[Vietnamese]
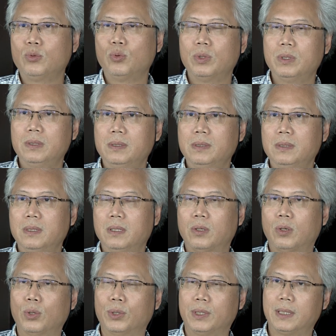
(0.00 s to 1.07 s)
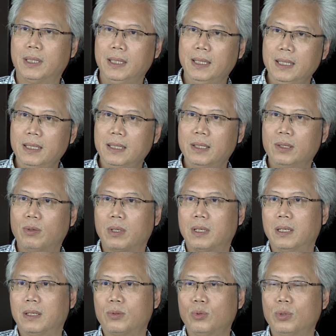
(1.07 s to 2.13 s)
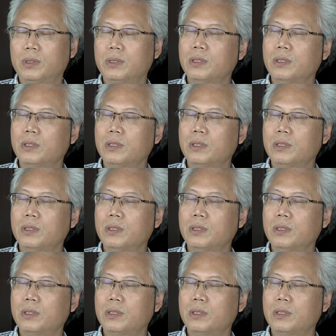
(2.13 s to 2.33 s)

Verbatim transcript: cuốn hồi ký hoặc là cuốn